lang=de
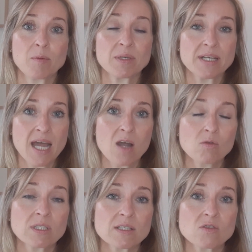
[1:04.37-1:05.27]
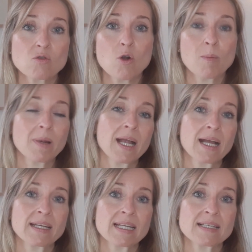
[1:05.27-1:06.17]
Aufnahme mit Nahrung dazu kommen
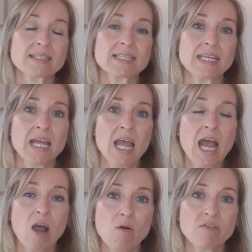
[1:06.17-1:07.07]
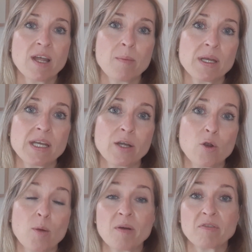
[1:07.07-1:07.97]
kann, dass die Aufnahme in den
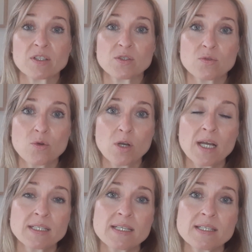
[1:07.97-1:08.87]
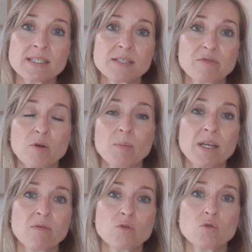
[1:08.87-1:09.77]
Körper verzögert ist vom
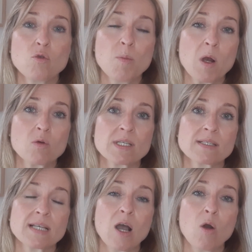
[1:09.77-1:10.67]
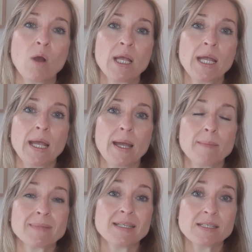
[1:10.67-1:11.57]
Levodopa und es auch
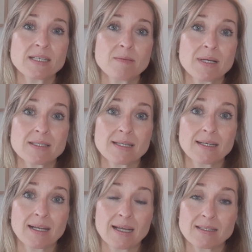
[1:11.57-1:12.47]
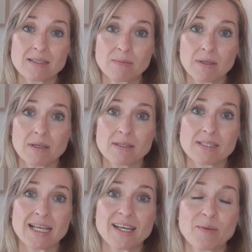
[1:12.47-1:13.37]
ähm, nicht immer seine, ganzen, äh,
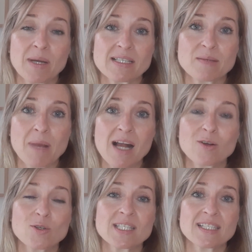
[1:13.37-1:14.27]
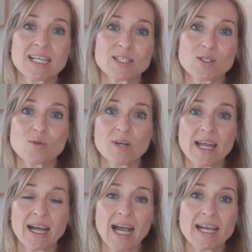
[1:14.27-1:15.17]
seine Maximalkonzentration
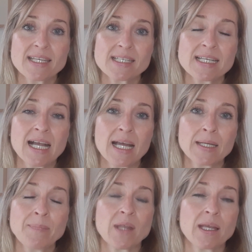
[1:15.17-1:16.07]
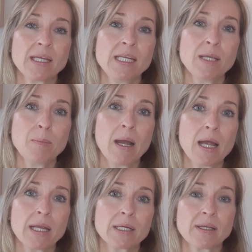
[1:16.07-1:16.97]
erreichen kann.
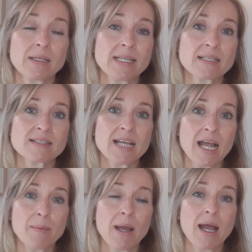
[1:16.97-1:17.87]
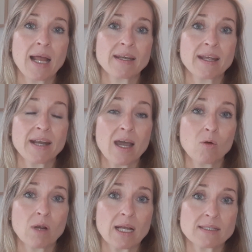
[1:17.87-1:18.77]
Hierbei liegt es einmal an der
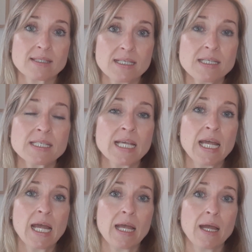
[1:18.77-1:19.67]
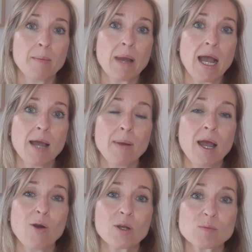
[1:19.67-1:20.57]
Nahrung an sich, ähm,
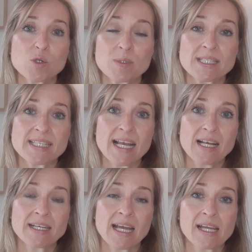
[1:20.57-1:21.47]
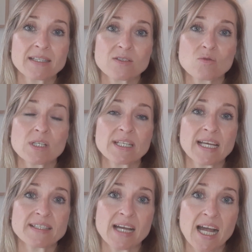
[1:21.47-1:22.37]
aber auch im Speziellen an
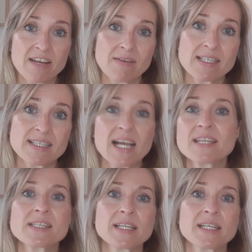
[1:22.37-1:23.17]
sogenannter eiweißreicher